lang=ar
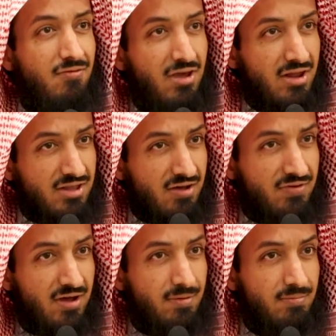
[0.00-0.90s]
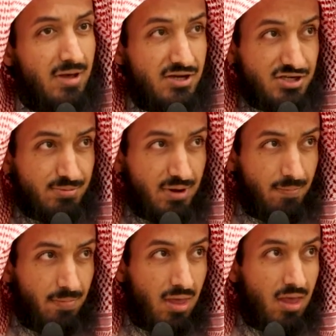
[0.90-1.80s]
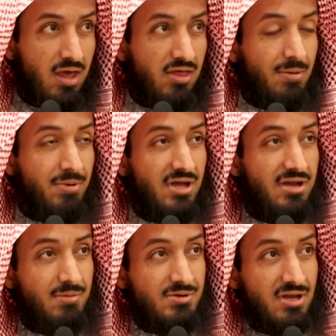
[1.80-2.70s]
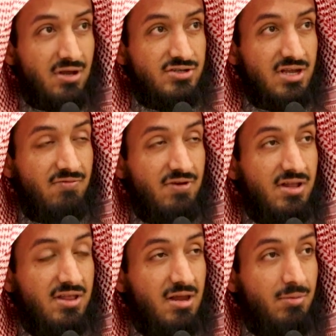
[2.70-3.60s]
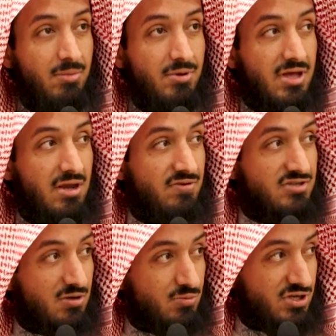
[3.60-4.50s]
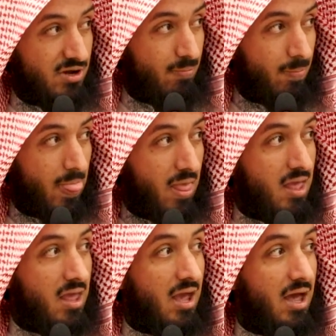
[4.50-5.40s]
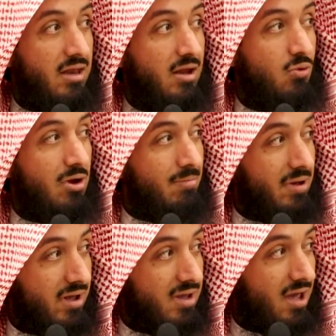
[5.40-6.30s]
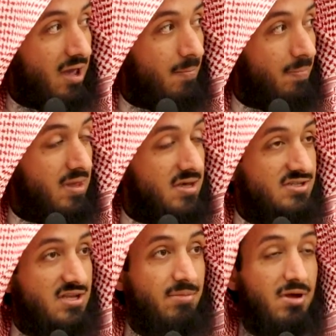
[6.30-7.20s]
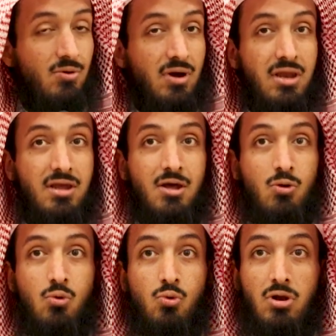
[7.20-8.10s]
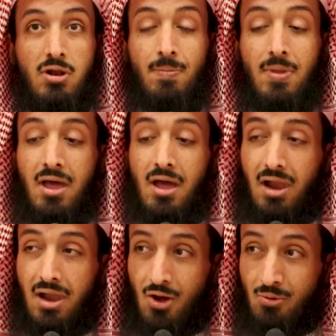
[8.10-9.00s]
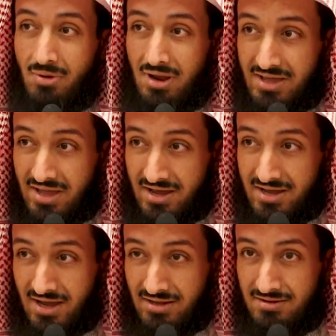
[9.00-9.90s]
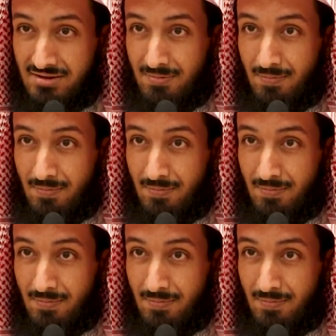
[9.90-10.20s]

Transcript: فيه لطافة عجيبة ثبت عن النبي صلى الله عليه وسلم في حديث علي بن أبي طالب في صحيح مسلم أنه لما ركع سمعه علي يقول اللهم لك ركعت